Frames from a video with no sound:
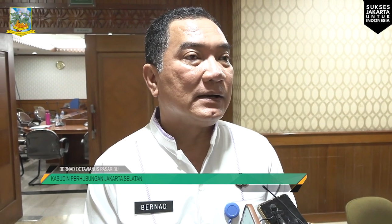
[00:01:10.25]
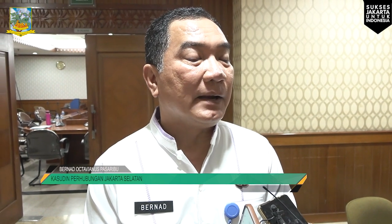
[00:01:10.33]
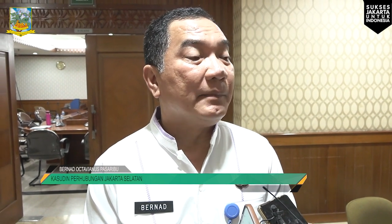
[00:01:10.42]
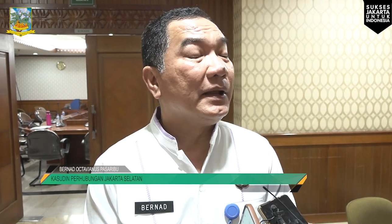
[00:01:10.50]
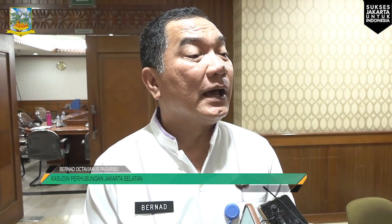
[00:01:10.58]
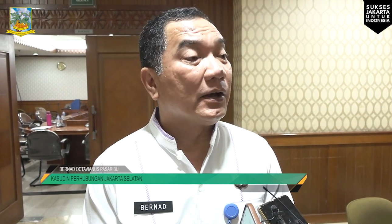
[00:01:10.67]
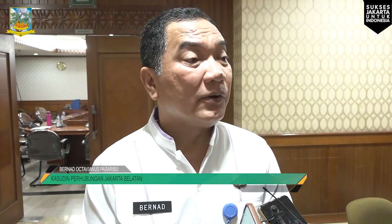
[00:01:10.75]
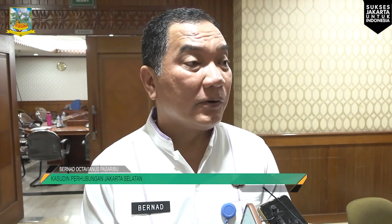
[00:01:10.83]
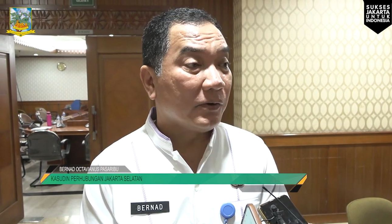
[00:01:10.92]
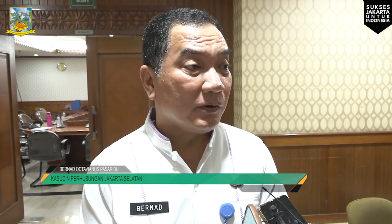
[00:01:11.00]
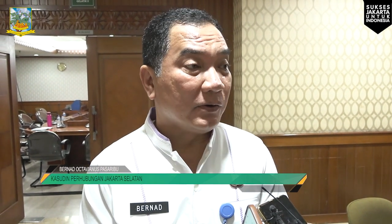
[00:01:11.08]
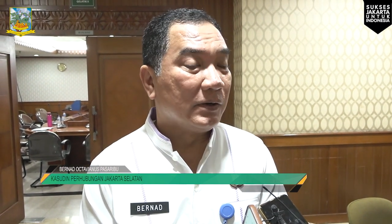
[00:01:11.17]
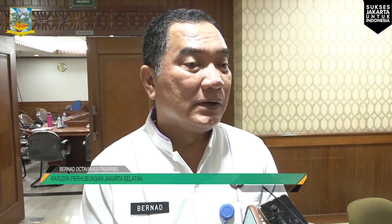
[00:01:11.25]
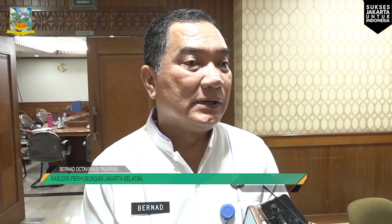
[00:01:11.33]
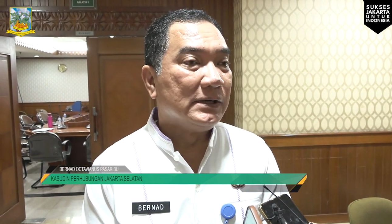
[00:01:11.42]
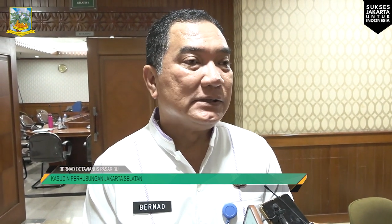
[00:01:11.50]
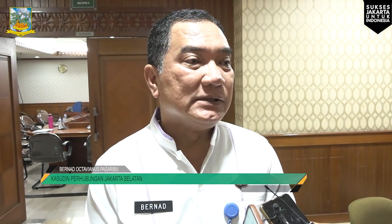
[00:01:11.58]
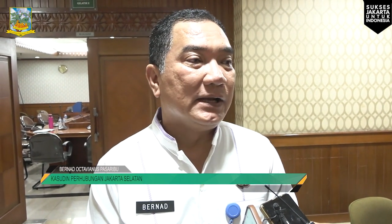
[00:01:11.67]
MT Haryono
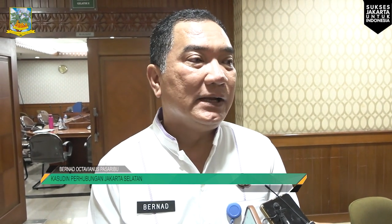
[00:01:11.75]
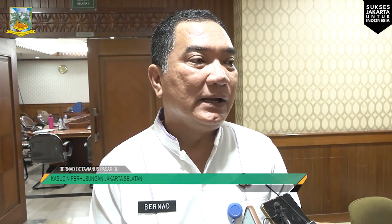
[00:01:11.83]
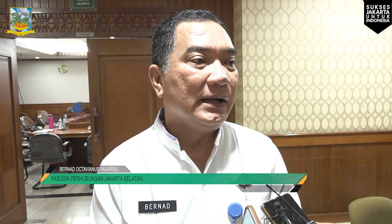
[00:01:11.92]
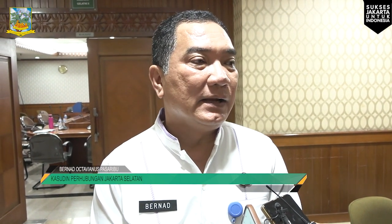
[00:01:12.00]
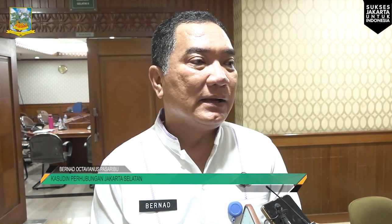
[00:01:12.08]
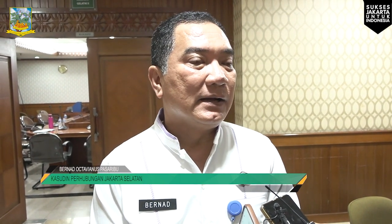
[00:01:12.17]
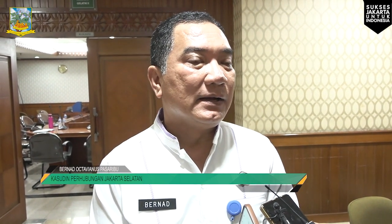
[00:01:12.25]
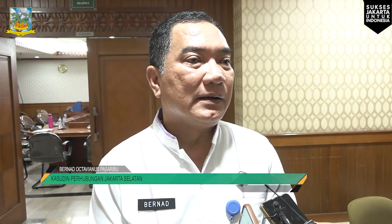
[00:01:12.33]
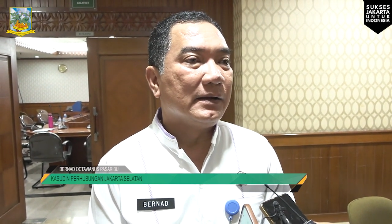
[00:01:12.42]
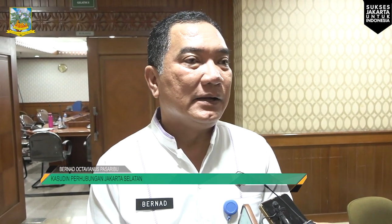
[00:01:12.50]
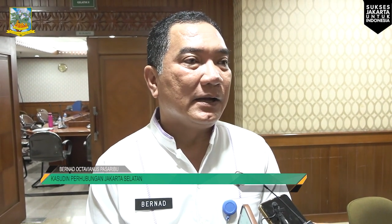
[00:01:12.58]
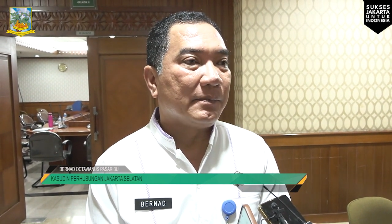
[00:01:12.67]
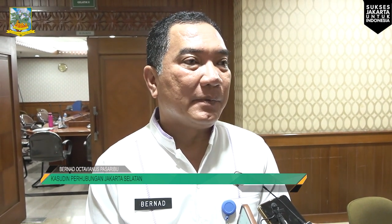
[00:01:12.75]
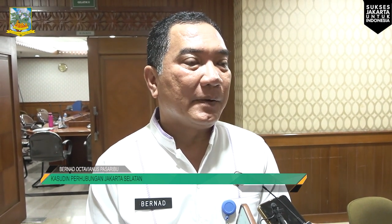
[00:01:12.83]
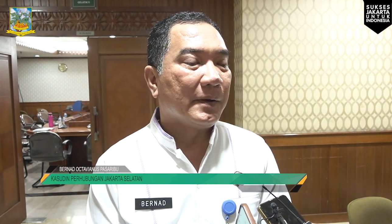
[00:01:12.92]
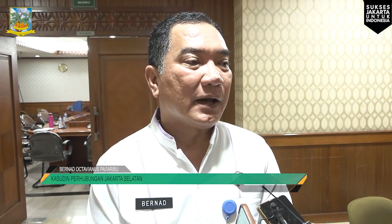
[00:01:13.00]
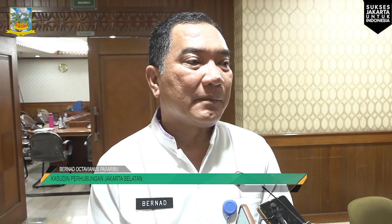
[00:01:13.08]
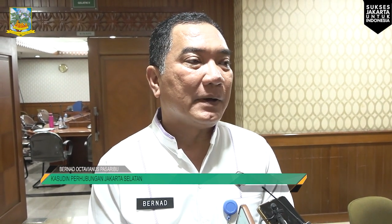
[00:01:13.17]
jadi eh, di
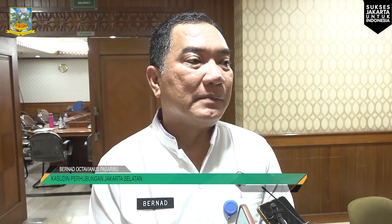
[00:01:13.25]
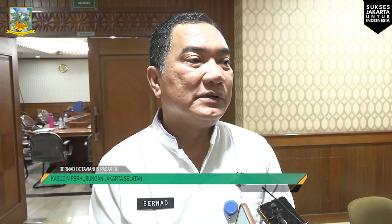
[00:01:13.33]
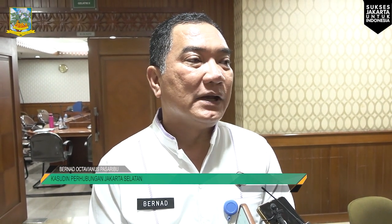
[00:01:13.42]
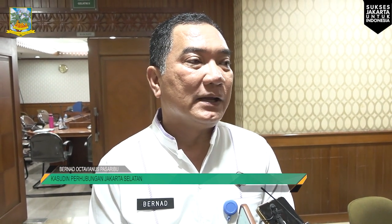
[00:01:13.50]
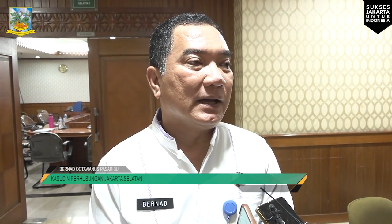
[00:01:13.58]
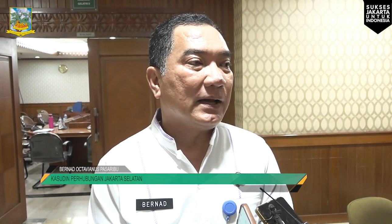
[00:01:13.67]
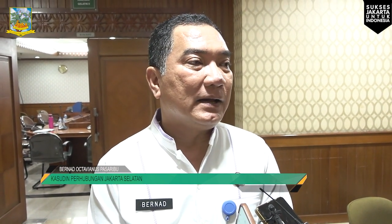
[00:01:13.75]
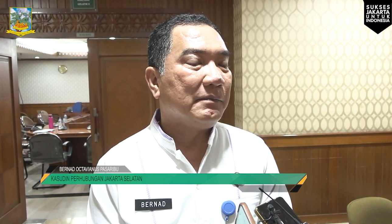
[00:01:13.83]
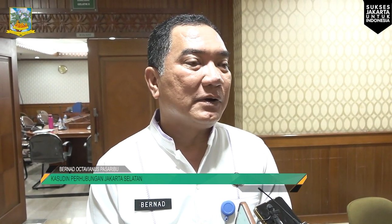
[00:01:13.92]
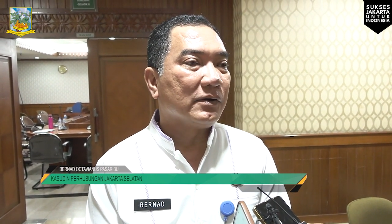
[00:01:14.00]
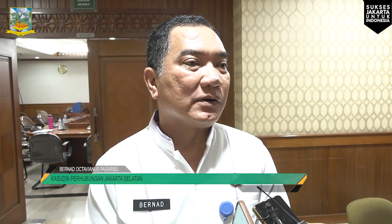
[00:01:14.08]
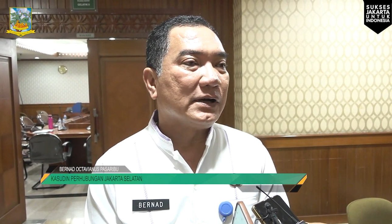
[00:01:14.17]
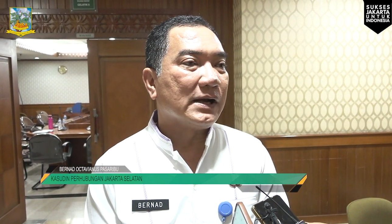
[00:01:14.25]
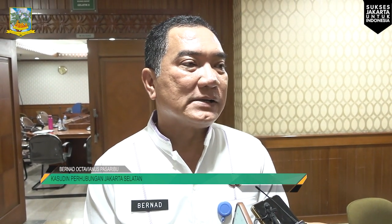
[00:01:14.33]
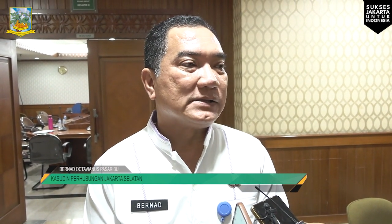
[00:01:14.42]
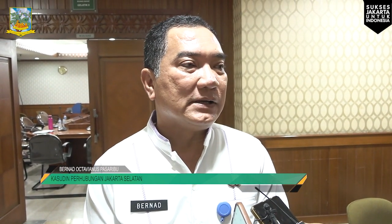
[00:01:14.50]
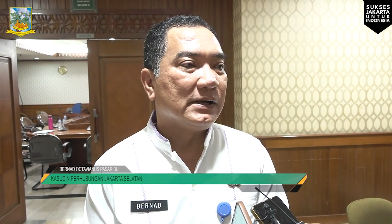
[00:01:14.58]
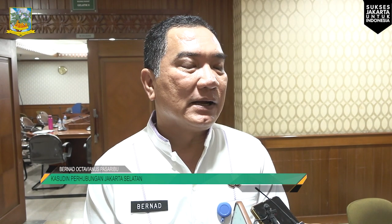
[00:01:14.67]
pihak Pamjaya
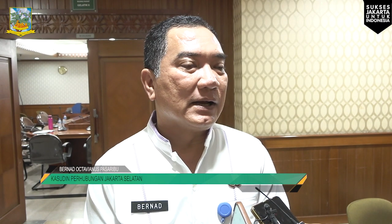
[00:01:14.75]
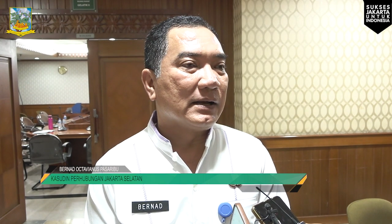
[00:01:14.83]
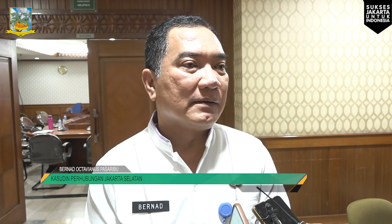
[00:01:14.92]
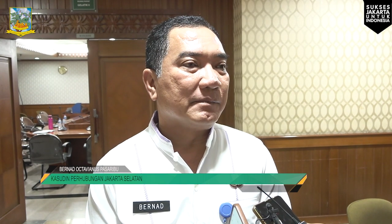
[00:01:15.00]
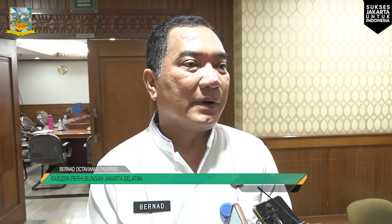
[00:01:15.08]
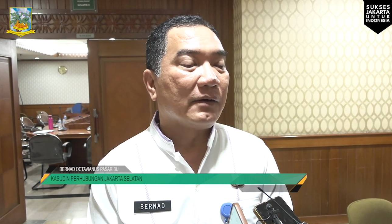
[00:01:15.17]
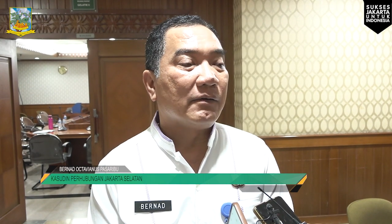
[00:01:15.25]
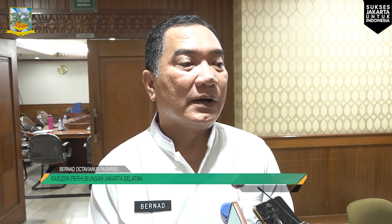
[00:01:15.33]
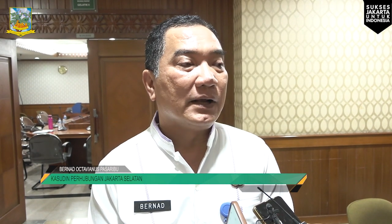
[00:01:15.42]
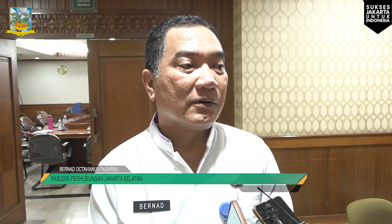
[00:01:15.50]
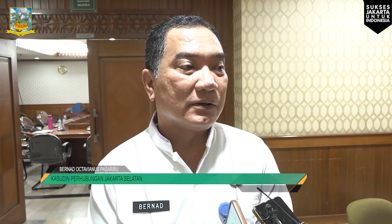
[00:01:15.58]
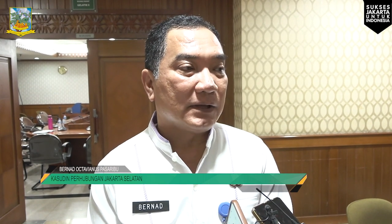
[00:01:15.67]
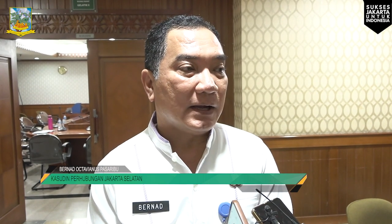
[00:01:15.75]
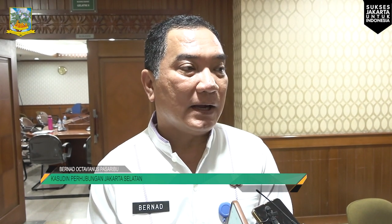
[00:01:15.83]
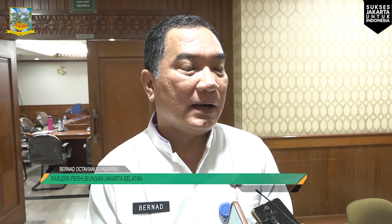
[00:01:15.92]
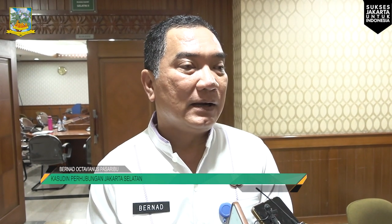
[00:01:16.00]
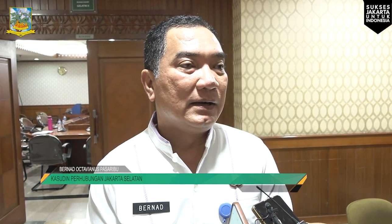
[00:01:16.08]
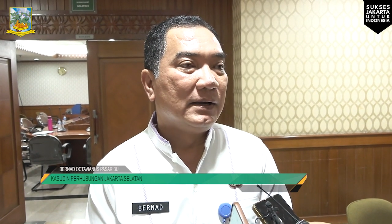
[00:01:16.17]
berkoordinasi dengan pihak wali kota